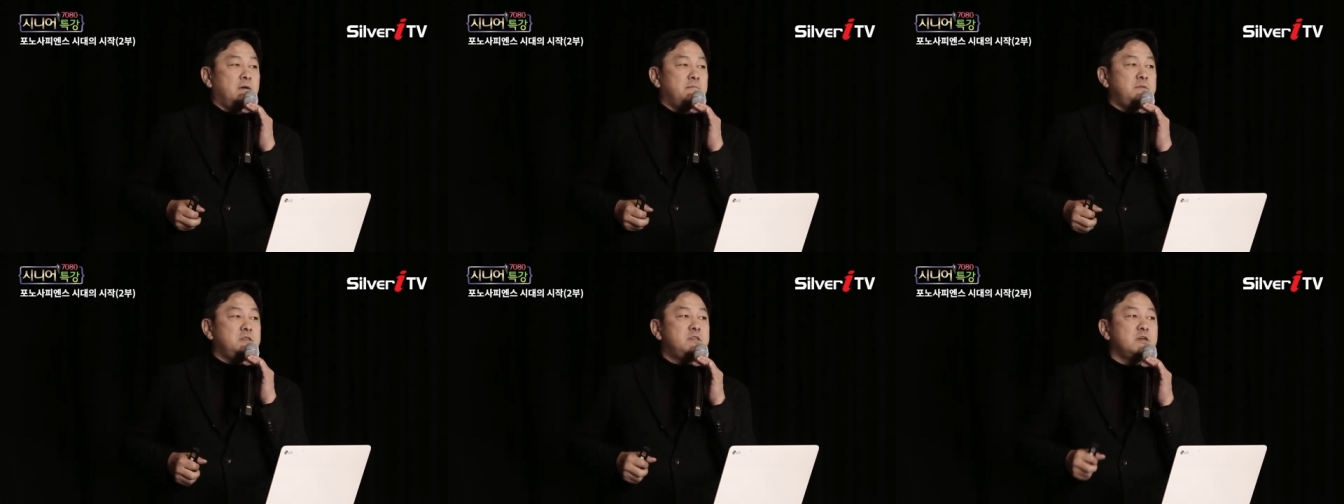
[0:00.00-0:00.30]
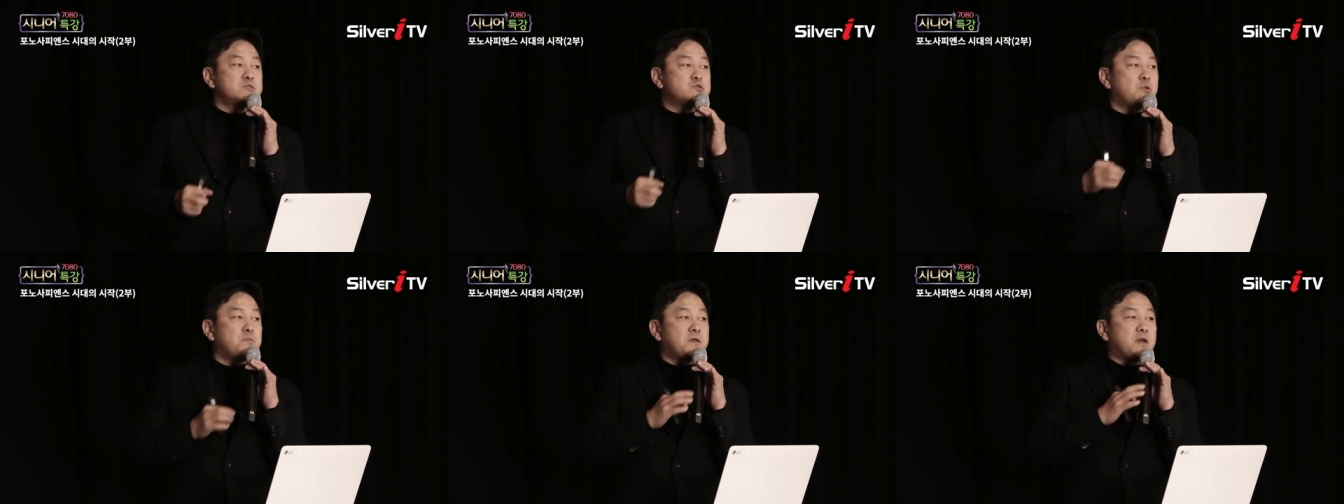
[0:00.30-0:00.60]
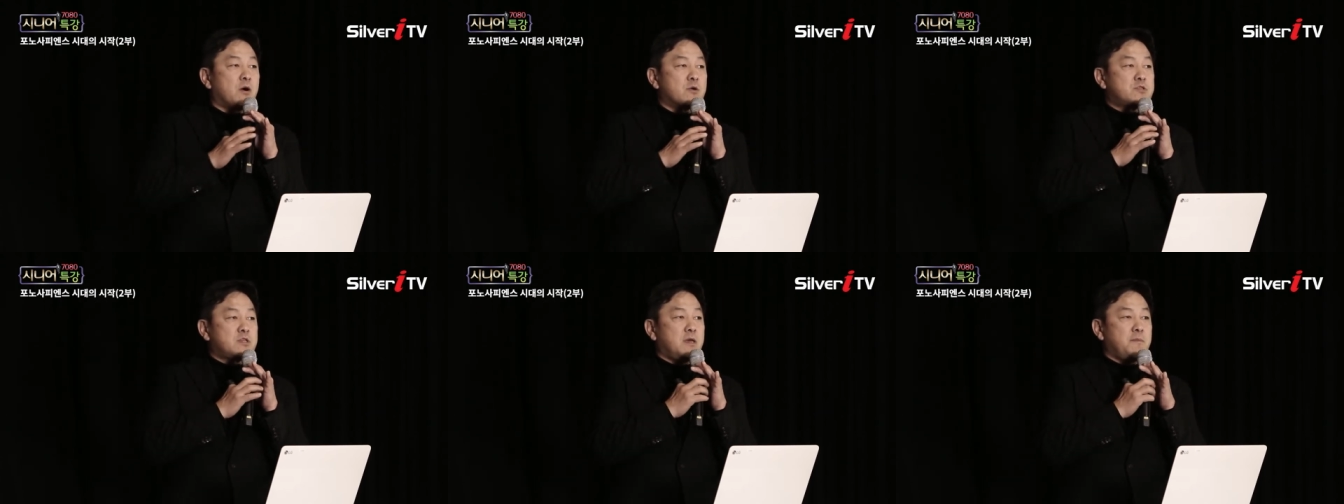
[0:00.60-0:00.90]
미디어
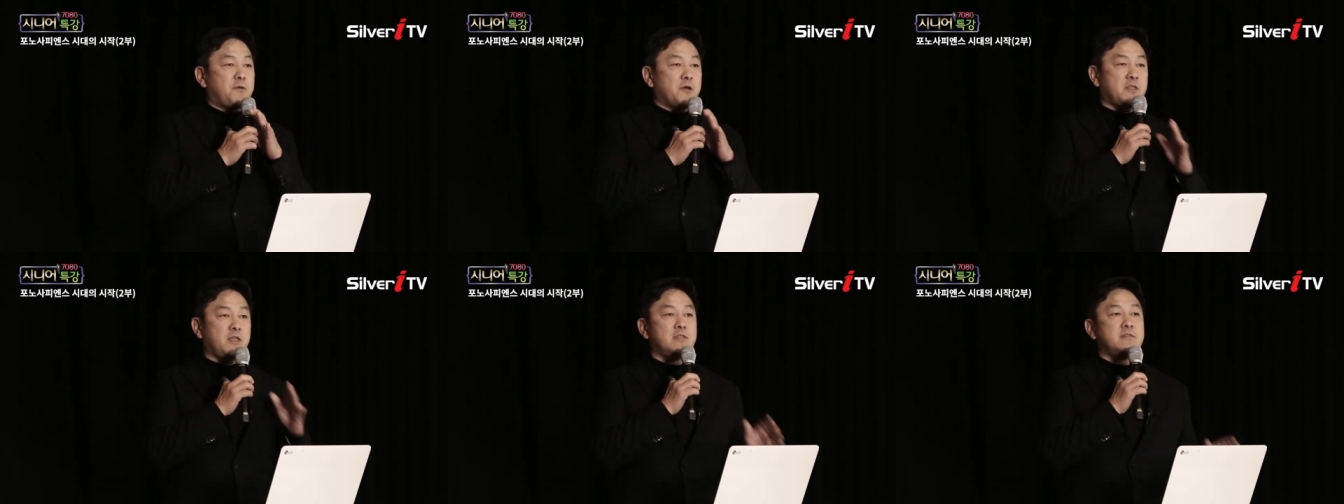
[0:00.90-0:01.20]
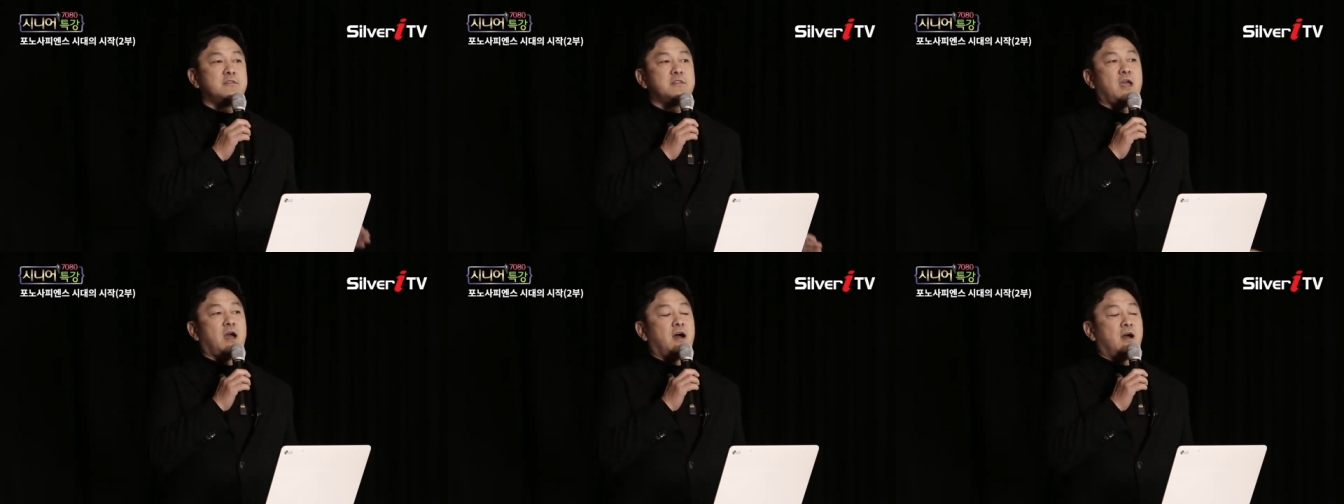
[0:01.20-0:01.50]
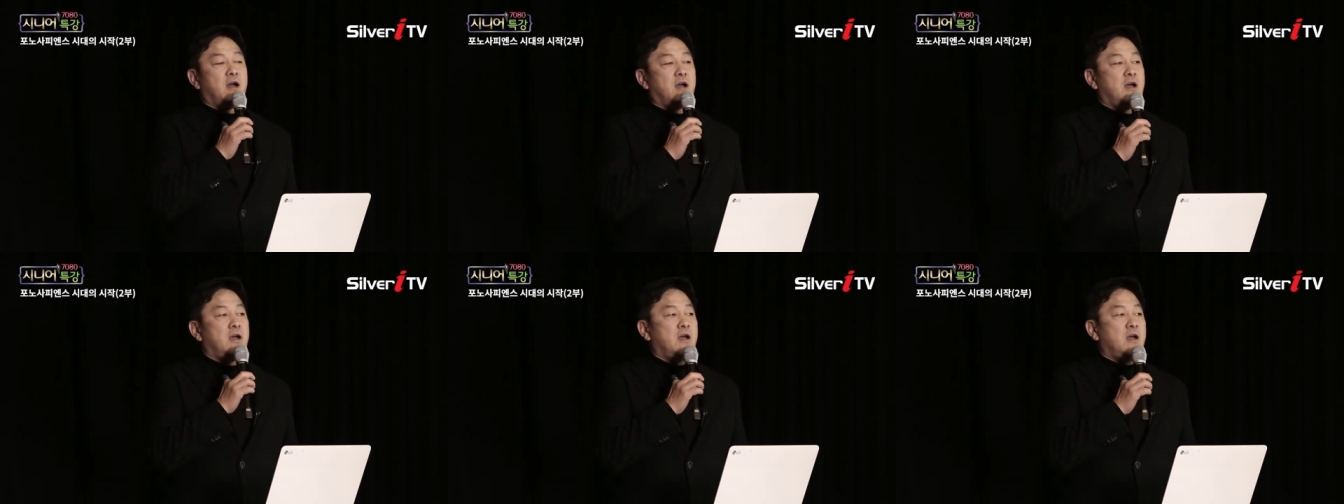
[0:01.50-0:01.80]
소비가 어떻게 변했느냐?
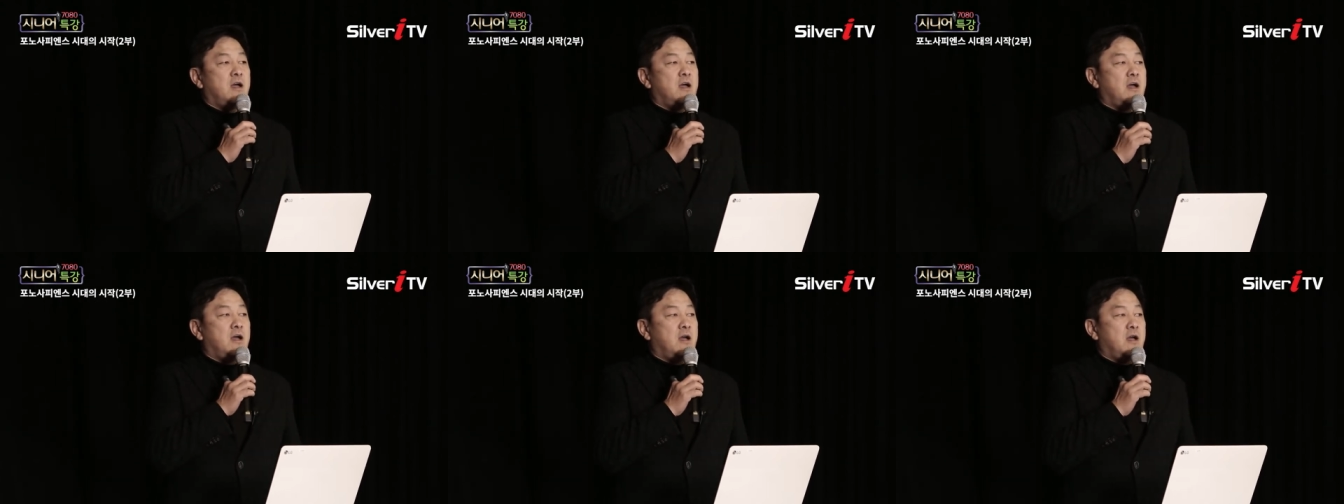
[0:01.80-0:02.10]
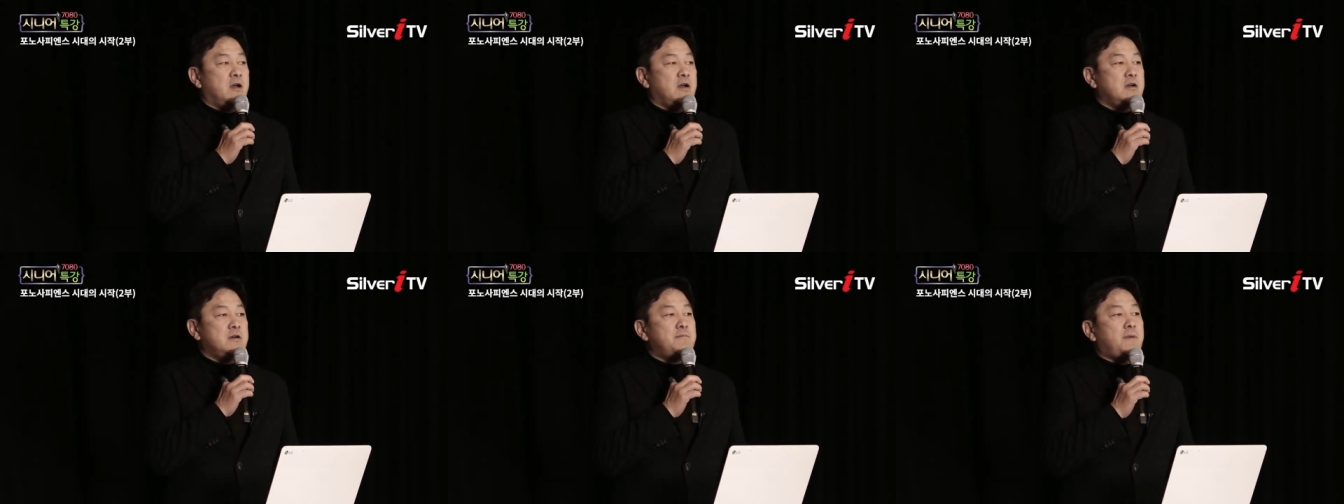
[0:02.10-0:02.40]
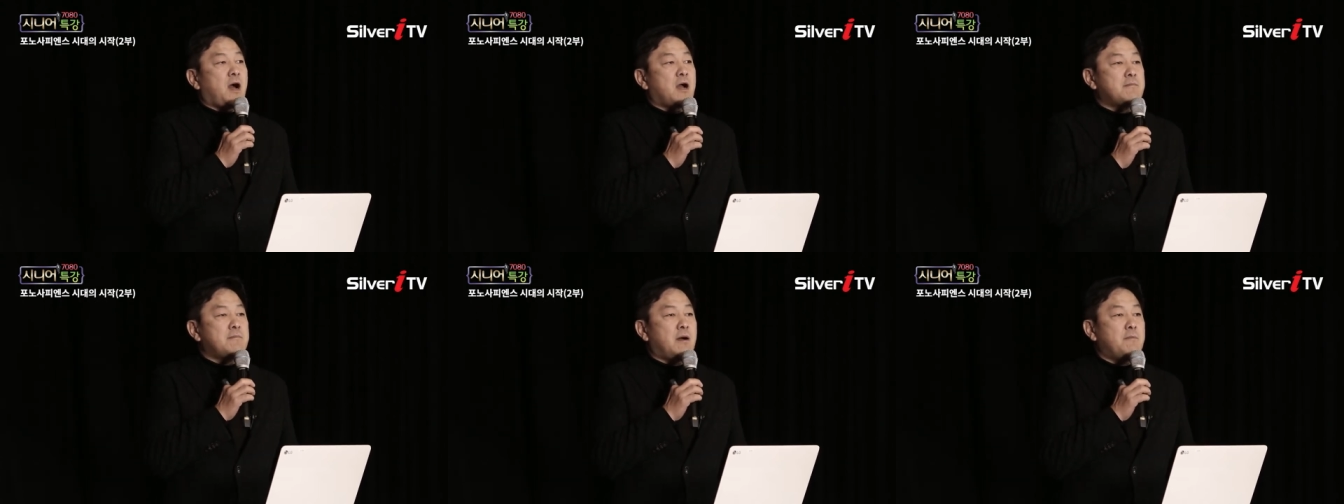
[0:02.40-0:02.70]

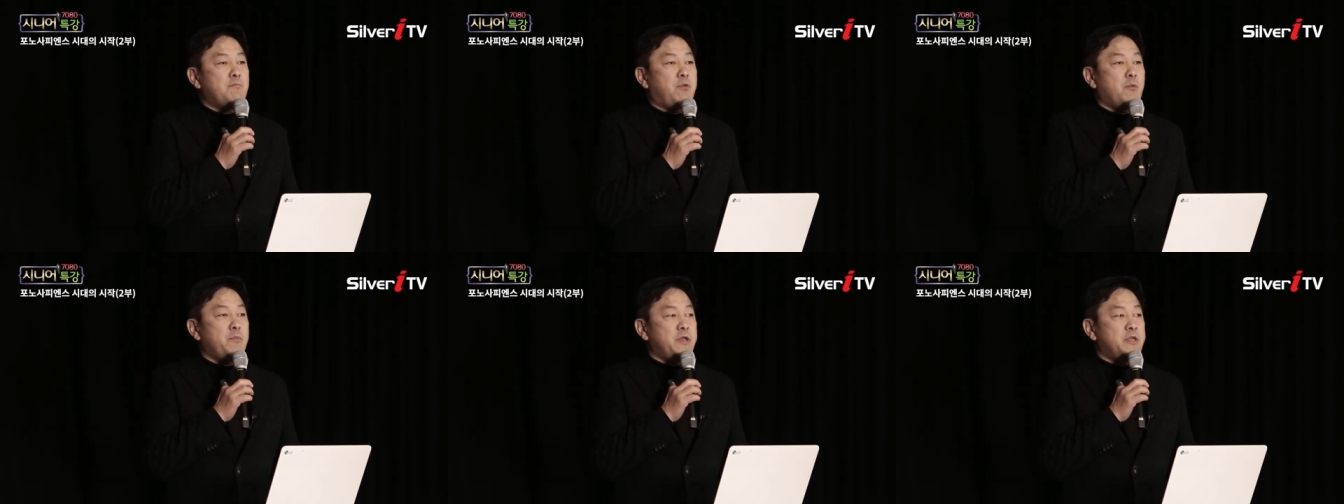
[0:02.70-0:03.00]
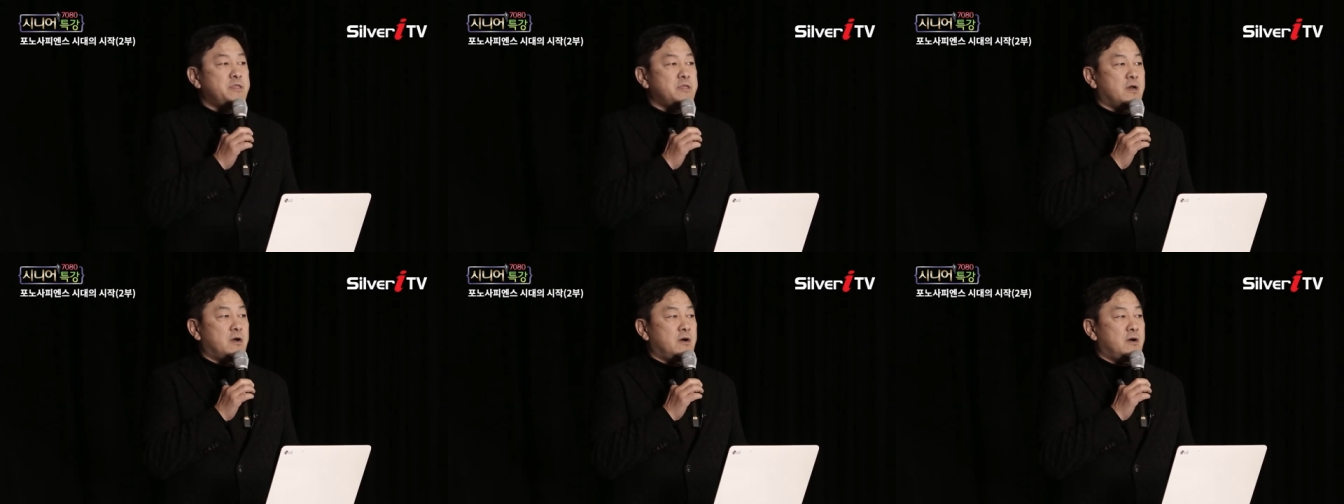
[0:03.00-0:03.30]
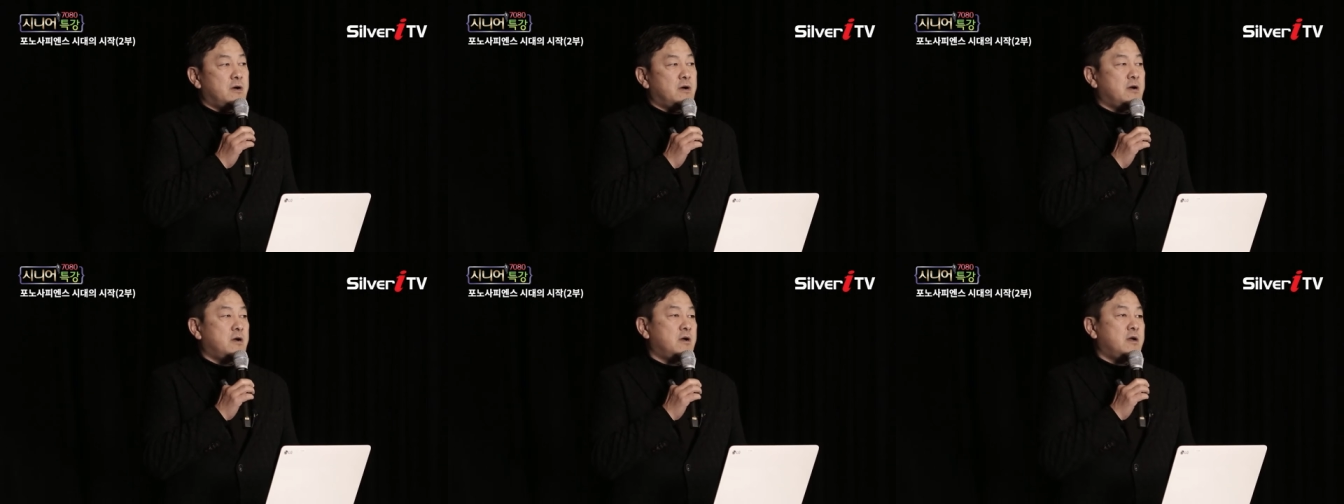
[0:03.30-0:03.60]
음악만
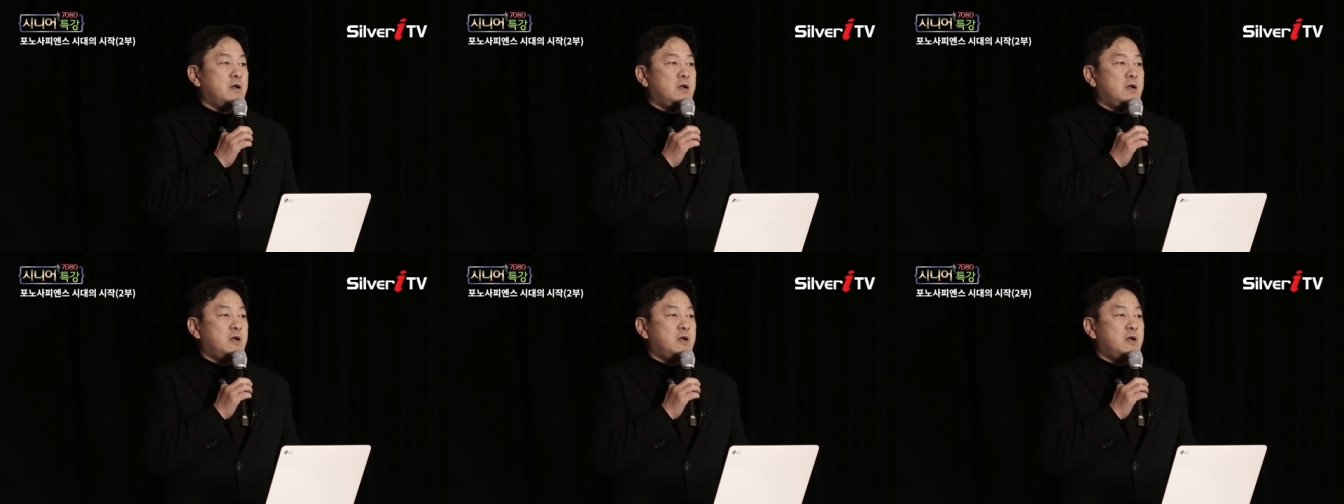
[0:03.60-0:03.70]
보면요.